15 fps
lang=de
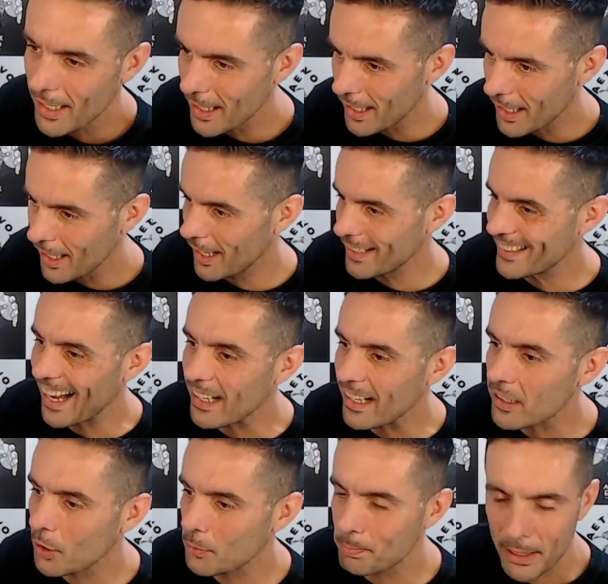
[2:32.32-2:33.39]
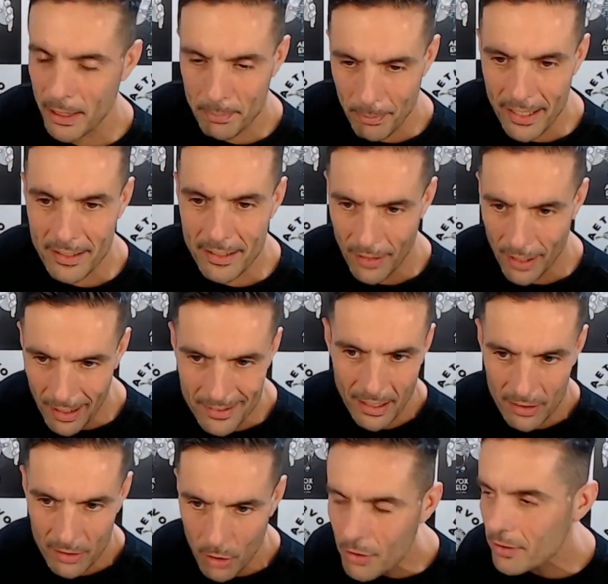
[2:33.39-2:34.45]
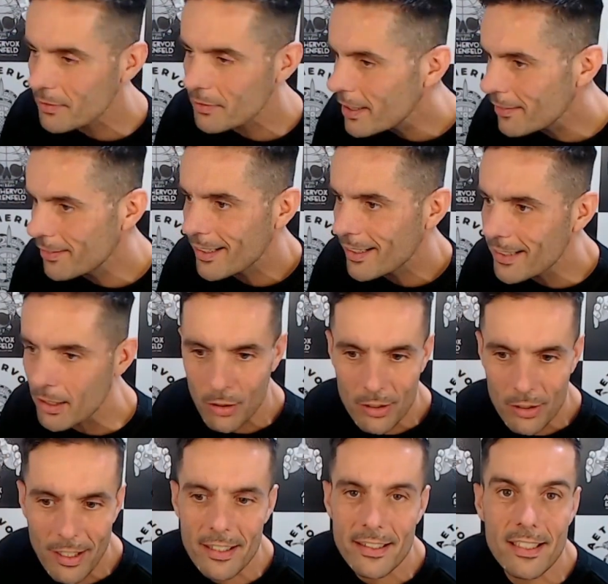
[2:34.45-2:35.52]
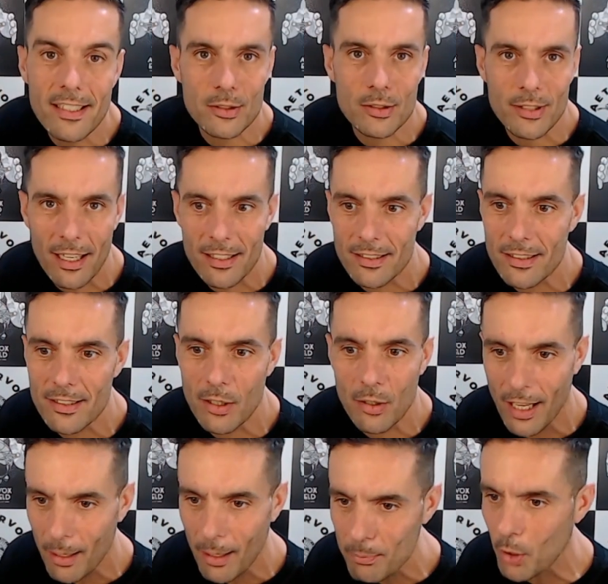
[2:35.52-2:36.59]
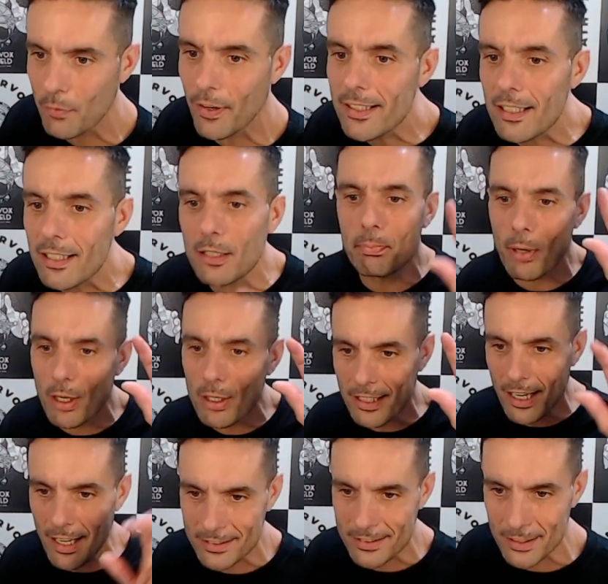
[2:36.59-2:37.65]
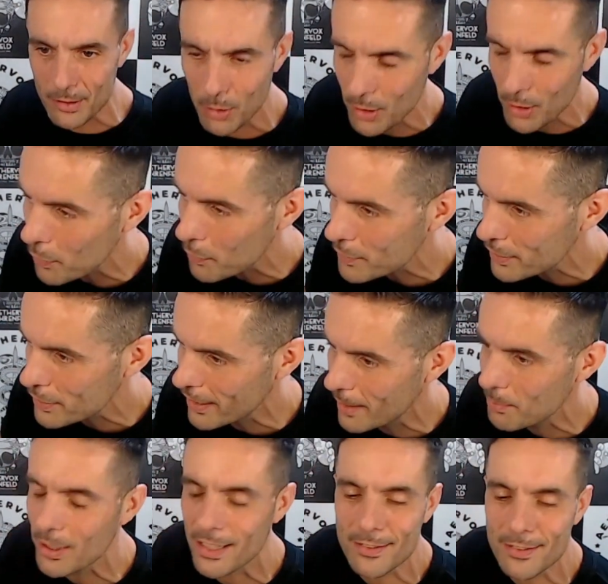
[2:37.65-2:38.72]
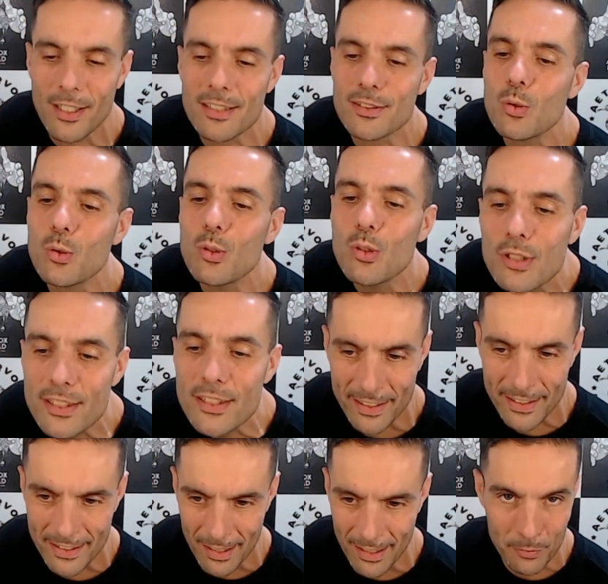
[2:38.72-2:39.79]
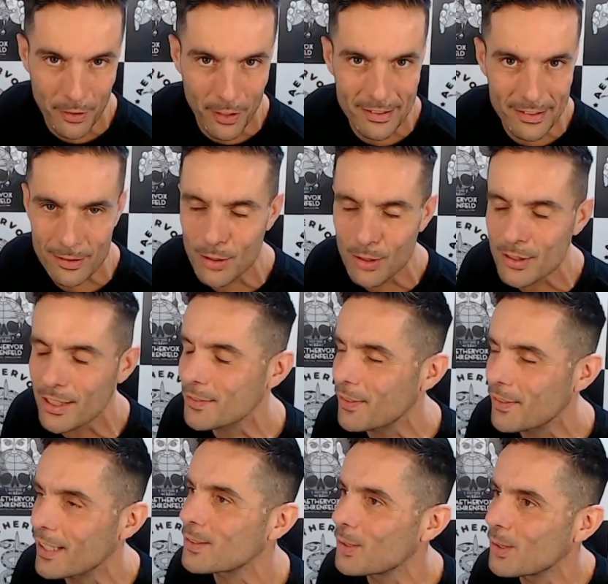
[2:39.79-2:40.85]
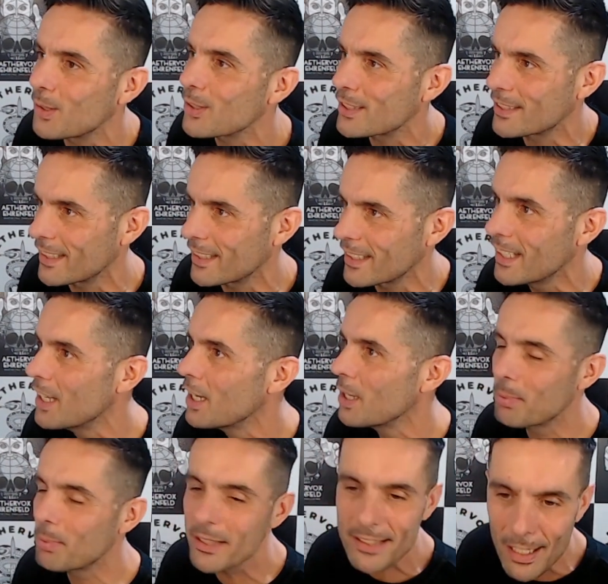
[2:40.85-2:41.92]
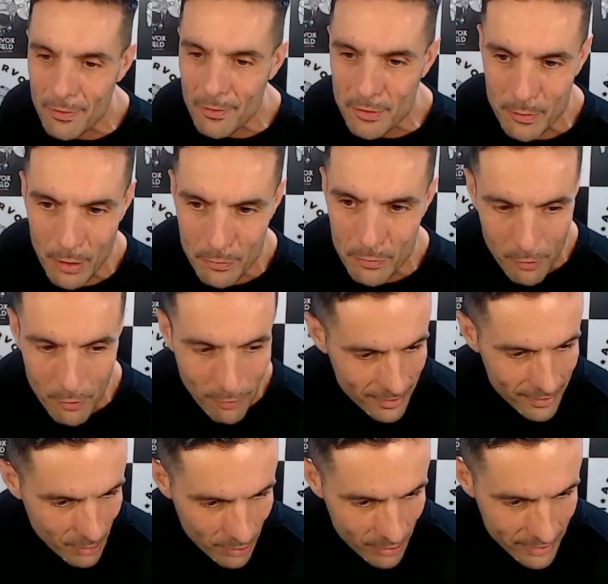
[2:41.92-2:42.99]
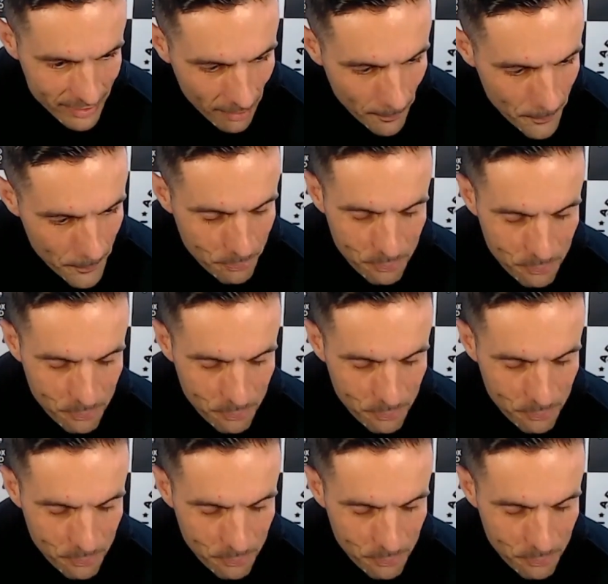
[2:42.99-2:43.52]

Äh, Jana und Big Mike waren ja noch, wir waren ja noch lange hier zugange und haben noch weiter gepodcastet, ohne aufzunehmen. Und das war so lustig am Freitag noch, das war so lustig. Bis 11, 12 Uhr waren die noch hier.